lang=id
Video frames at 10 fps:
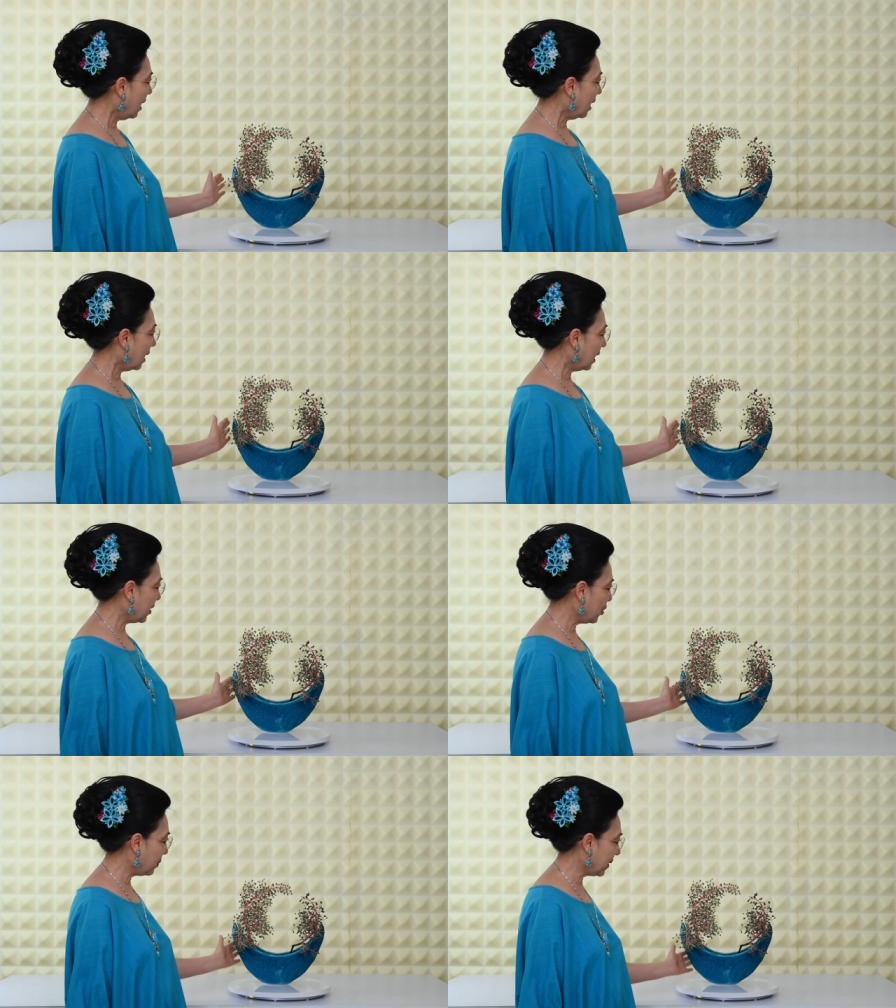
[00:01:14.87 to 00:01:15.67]
uh,
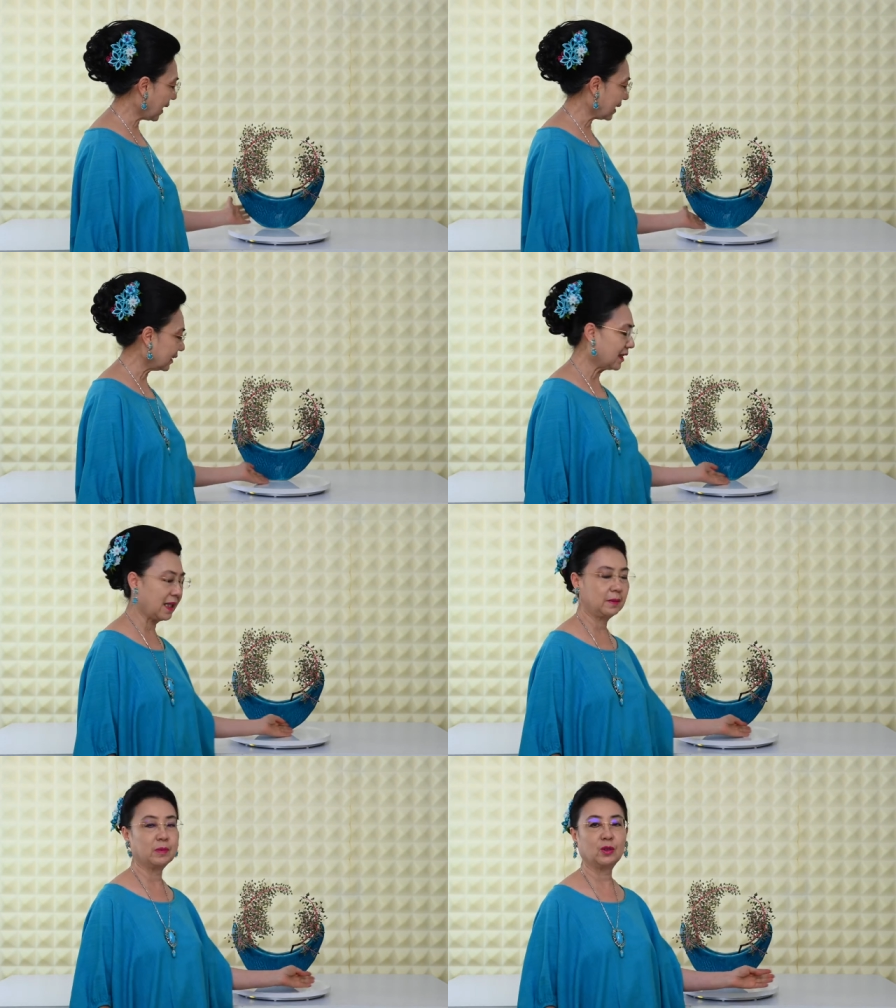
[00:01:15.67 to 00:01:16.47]
inspirasi
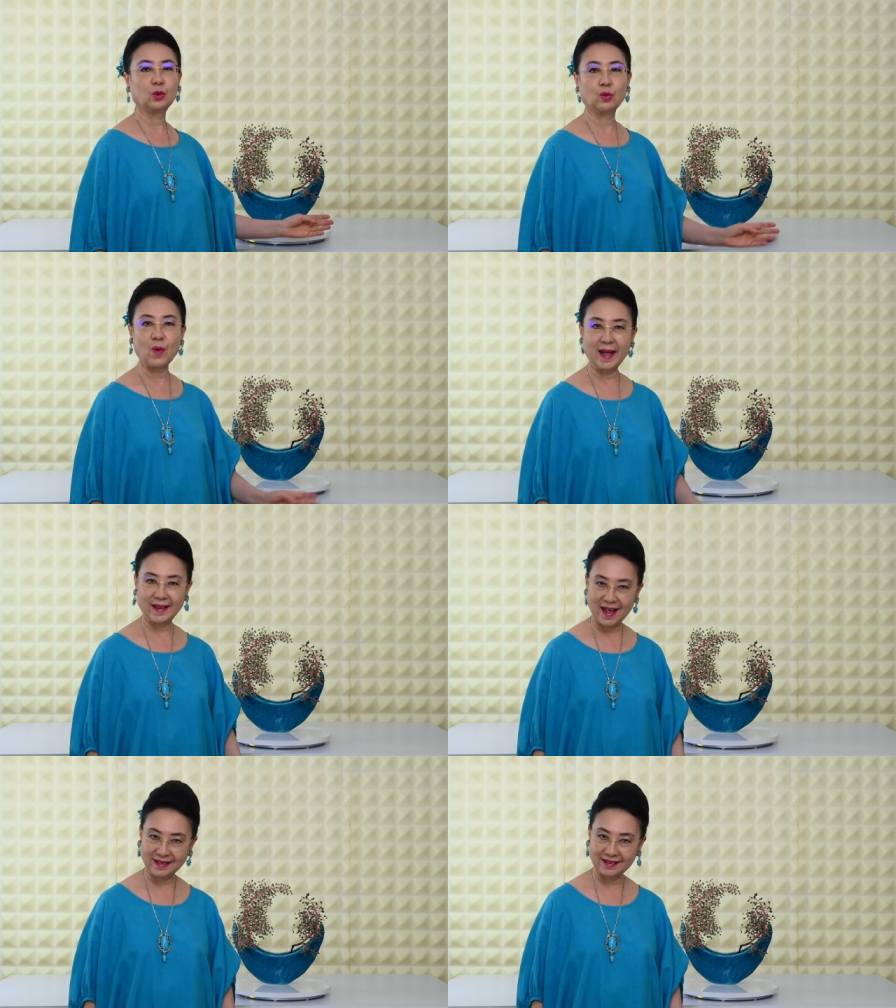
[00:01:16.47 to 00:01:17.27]
dari bentuk
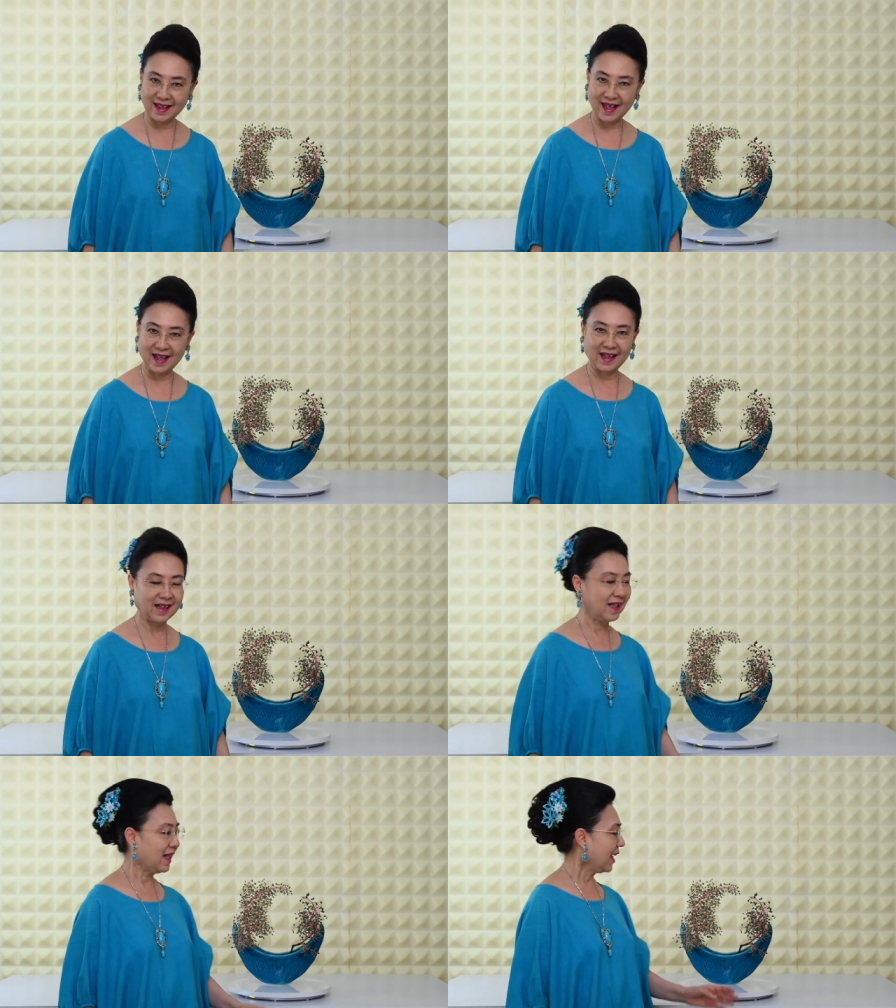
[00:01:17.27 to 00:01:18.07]
wadahnya.
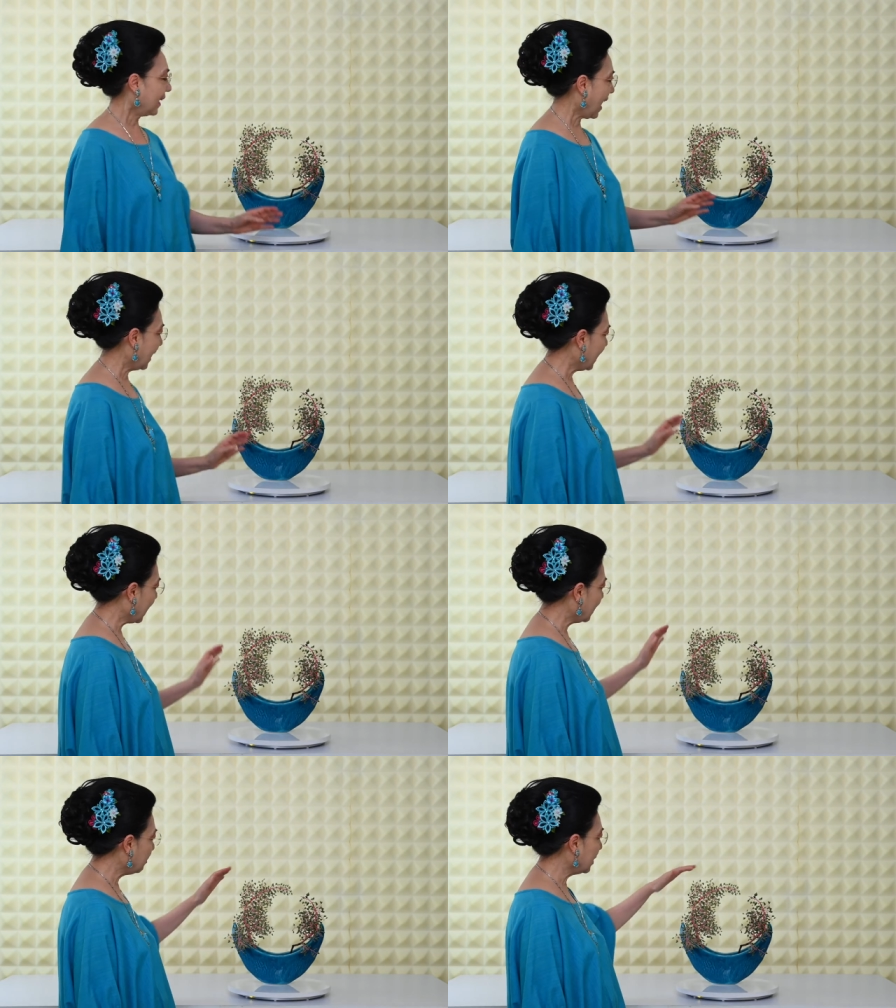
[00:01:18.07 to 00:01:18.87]
Nah,
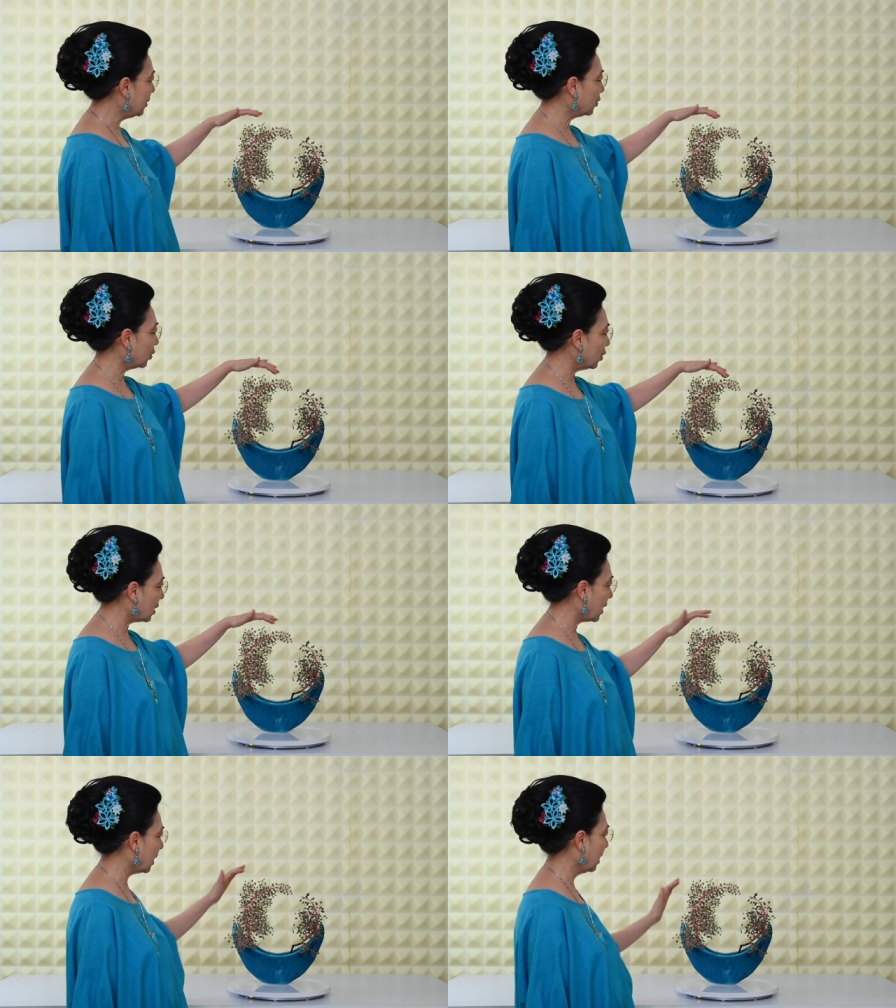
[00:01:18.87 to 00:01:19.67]
dari
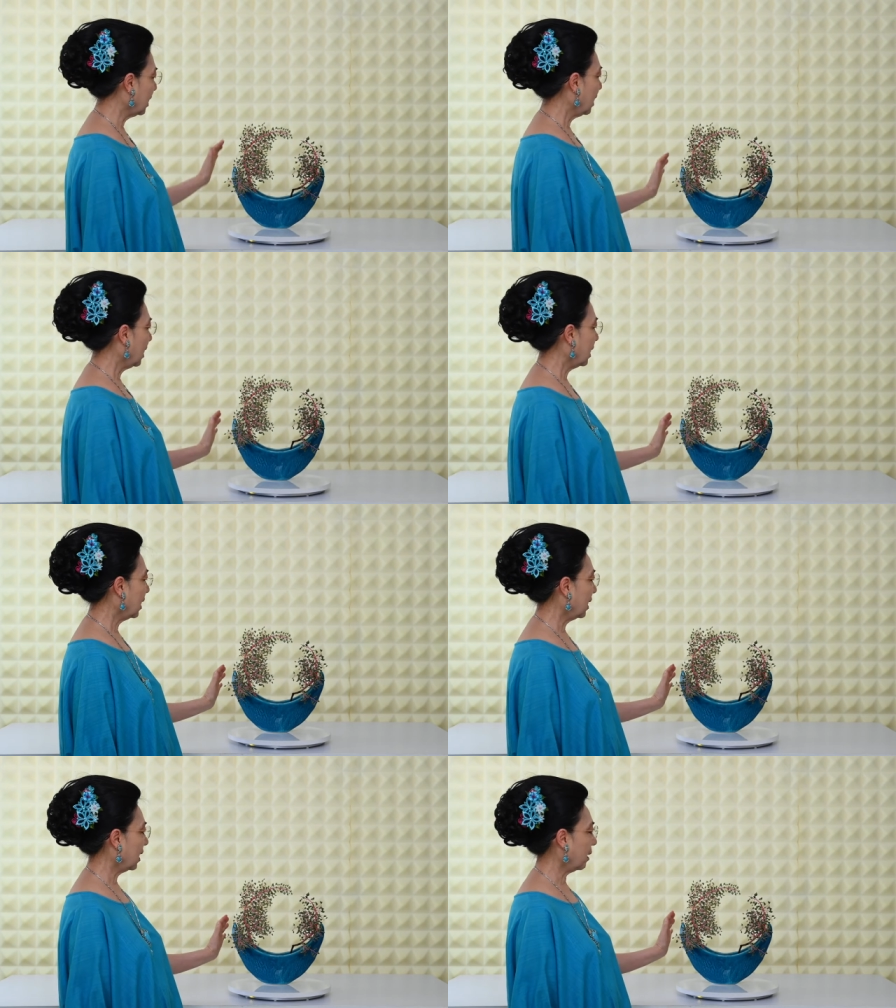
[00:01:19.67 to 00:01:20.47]
bentuk
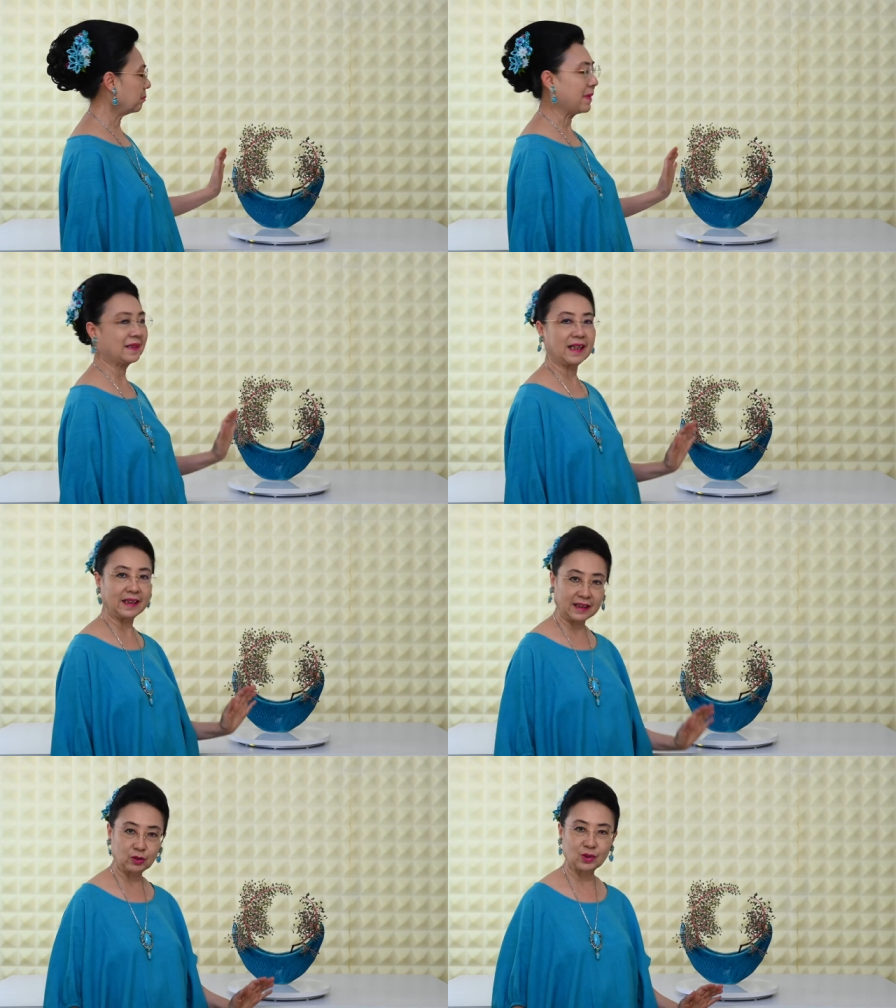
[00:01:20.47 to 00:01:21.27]
uh,
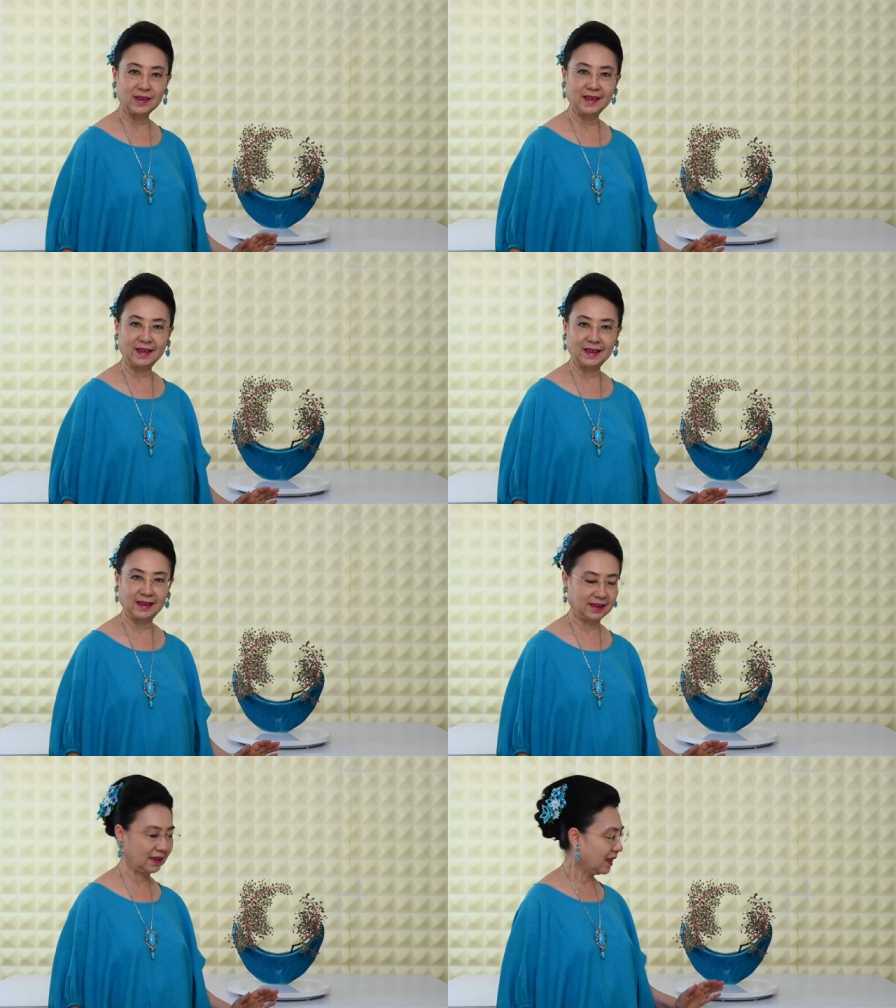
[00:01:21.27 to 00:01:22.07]
materi itu
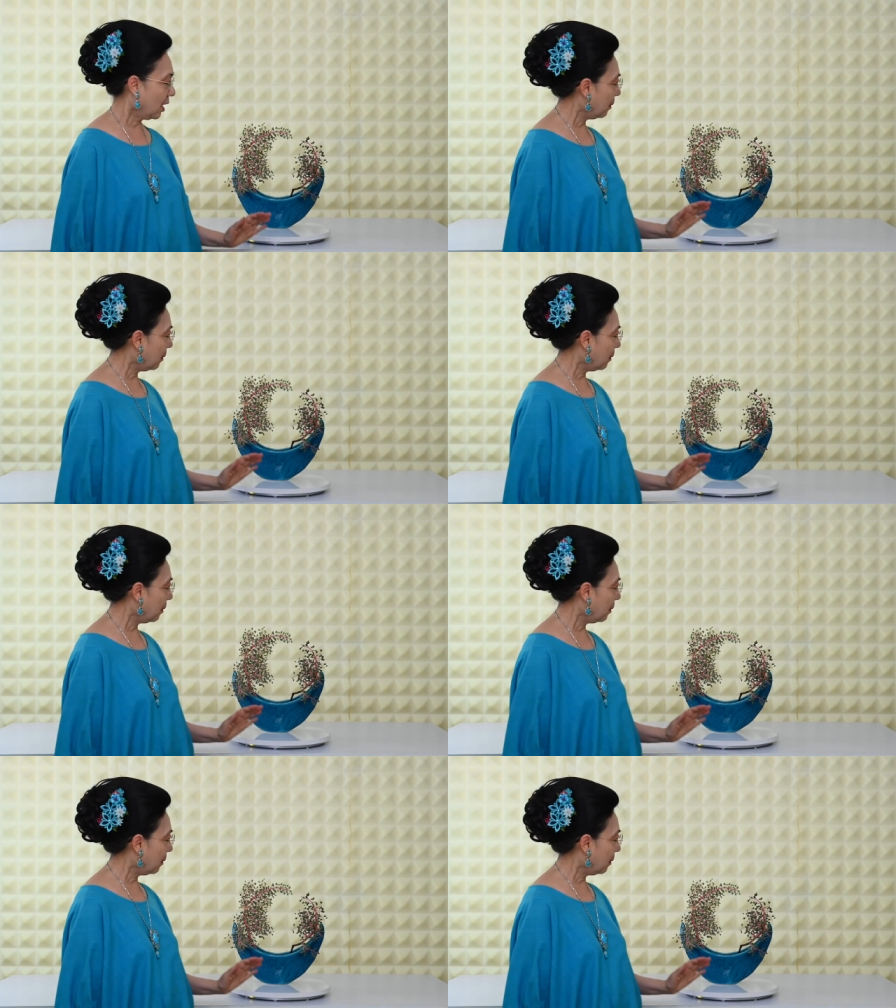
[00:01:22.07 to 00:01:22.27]
sendiri.